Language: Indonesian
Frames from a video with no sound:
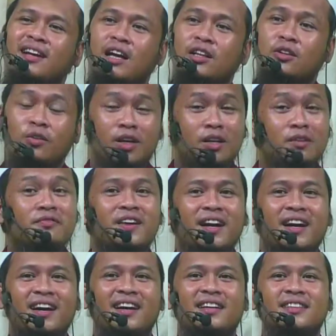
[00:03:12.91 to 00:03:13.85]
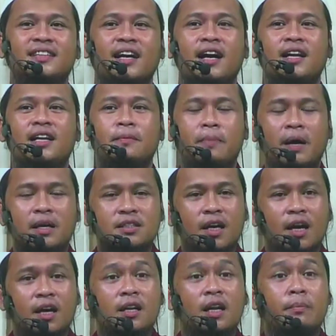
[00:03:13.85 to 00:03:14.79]
atau infak. Jangan
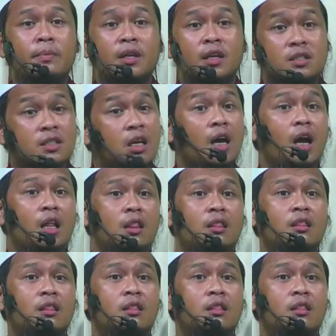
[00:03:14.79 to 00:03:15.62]
dipaksakan namanya zakat.